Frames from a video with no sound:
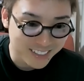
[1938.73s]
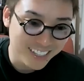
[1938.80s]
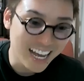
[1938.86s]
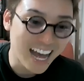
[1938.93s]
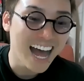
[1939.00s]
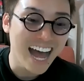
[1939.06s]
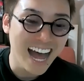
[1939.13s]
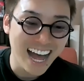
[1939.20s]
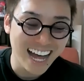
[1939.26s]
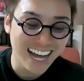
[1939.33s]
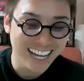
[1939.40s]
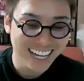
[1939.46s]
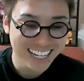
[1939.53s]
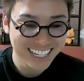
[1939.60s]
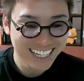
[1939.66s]

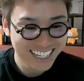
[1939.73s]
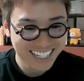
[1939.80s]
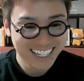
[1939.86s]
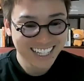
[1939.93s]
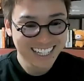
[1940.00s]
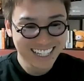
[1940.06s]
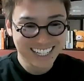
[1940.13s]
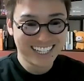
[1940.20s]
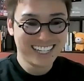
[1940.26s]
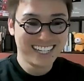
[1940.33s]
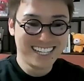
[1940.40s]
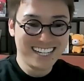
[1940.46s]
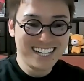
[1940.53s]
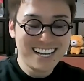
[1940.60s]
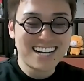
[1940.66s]

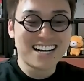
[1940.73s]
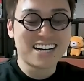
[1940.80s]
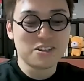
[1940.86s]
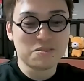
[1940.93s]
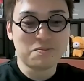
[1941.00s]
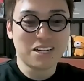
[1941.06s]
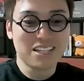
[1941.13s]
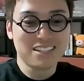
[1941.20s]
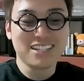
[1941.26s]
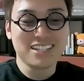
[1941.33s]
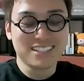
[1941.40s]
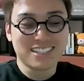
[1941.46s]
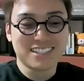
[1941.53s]
酔っ払ってた